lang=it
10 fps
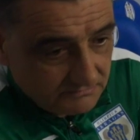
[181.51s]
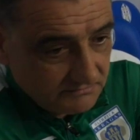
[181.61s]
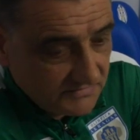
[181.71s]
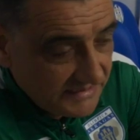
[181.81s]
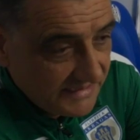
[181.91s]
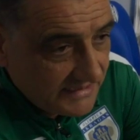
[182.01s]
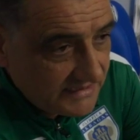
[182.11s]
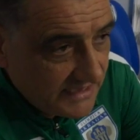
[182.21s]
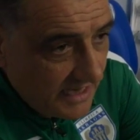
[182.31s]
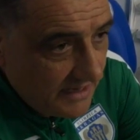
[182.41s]

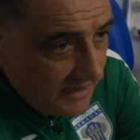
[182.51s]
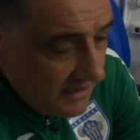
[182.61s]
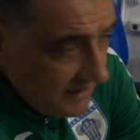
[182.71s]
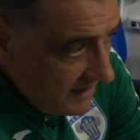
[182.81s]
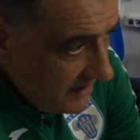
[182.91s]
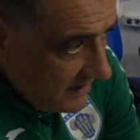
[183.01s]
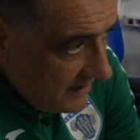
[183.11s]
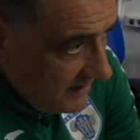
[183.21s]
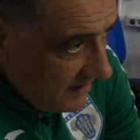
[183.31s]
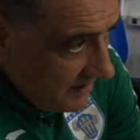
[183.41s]
ringraziare
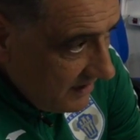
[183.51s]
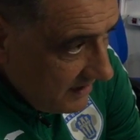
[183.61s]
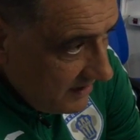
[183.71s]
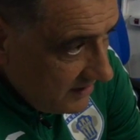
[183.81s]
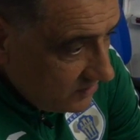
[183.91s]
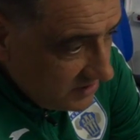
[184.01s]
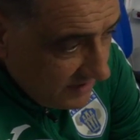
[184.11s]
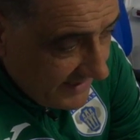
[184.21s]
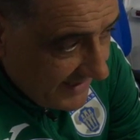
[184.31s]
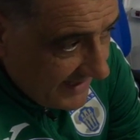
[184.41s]
tutti i
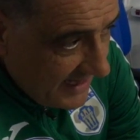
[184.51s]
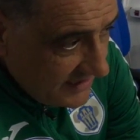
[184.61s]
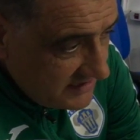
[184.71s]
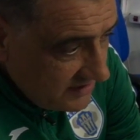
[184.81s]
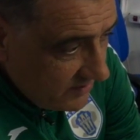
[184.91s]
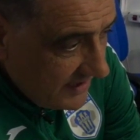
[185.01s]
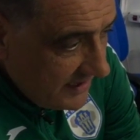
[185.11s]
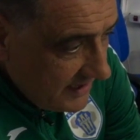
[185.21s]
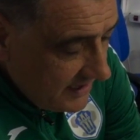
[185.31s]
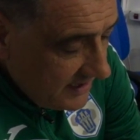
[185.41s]
miei ragazzi,
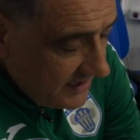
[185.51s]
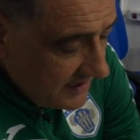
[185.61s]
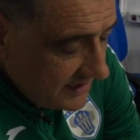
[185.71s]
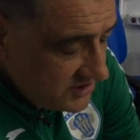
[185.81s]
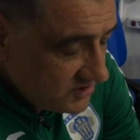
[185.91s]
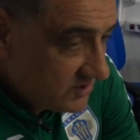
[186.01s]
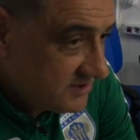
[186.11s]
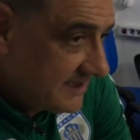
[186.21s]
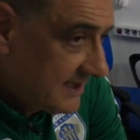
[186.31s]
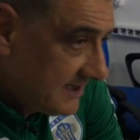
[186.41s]
quelli che ci sono
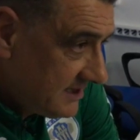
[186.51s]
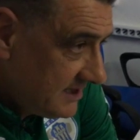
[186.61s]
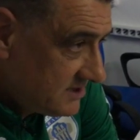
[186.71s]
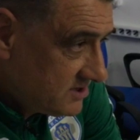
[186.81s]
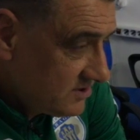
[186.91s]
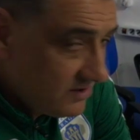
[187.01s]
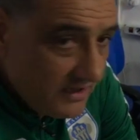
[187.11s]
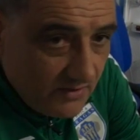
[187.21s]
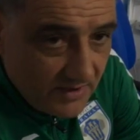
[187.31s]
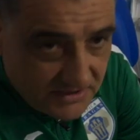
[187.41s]
stati all'inizio
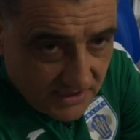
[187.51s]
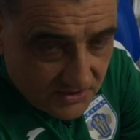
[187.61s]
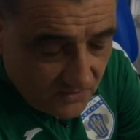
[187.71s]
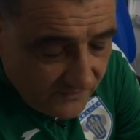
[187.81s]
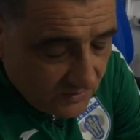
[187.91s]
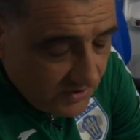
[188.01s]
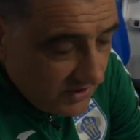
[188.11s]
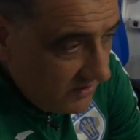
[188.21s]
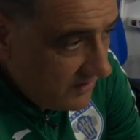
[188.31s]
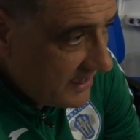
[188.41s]
e questi che sono venuti
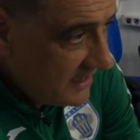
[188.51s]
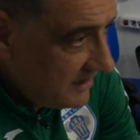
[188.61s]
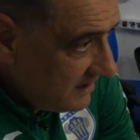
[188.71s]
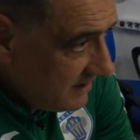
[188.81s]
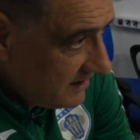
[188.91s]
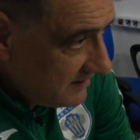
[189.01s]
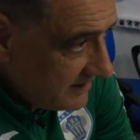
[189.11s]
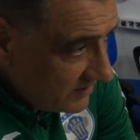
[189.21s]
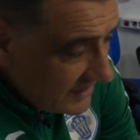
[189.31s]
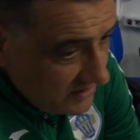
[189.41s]
ora, di
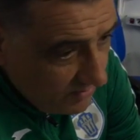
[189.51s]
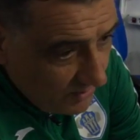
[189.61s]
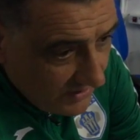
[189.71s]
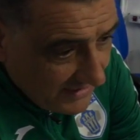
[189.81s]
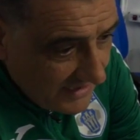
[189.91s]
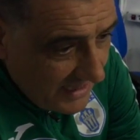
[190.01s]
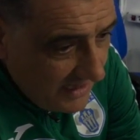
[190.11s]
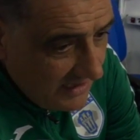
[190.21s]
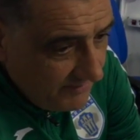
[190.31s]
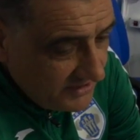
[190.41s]
augurargli un buon
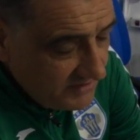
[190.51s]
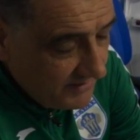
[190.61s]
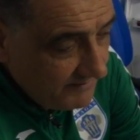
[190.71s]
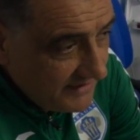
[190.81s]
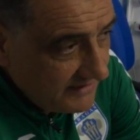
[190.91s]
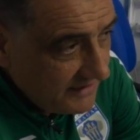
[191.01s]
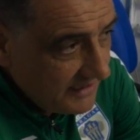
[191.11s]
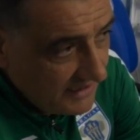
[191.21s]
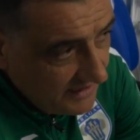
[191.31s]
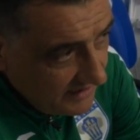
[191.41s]
Natale,
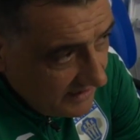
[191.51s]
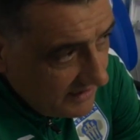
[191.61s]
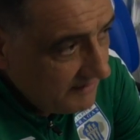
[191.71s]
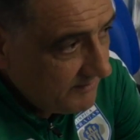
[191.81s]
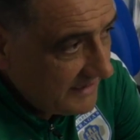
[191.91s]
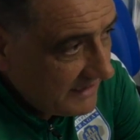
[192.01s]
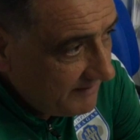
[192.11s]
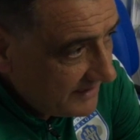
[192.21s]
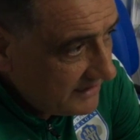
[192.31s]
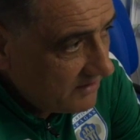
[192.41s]
principalmente in maniera
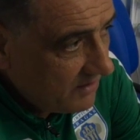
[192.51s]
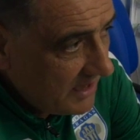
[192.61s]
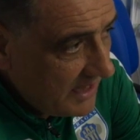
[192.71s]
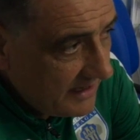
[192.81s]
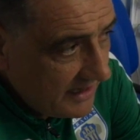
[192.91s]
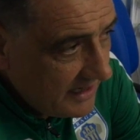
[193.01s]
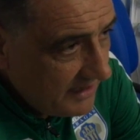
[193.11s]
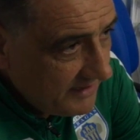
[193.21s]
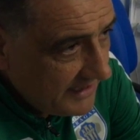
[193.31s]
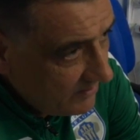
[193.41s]
particolare a
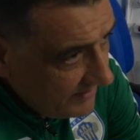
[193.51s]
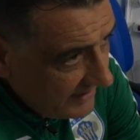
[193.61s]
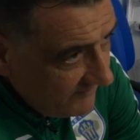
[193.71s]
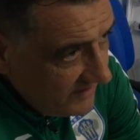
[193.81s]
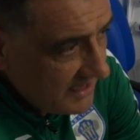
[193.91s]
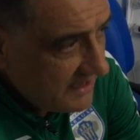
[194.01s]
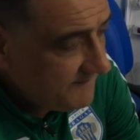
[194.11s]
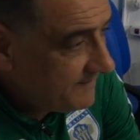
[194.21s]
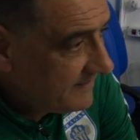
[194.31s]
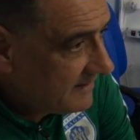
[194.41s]
Emiliano Bellavia,
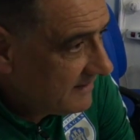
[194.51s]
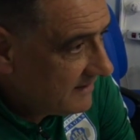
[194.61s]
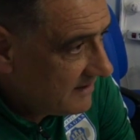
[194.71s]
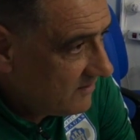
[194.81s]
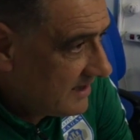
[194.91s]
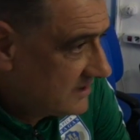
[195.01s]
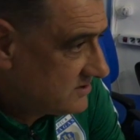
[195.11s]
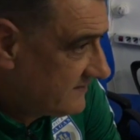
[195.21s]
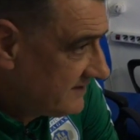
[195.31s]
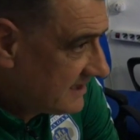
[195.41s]
che è un
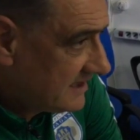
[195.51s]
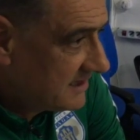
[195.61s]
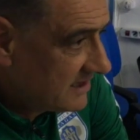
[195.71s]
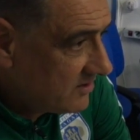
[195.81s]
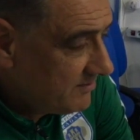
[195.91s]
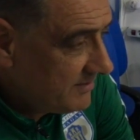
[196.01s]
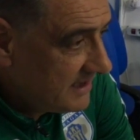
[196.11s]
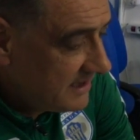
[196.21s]
ragazzo di 20 anni che è con me,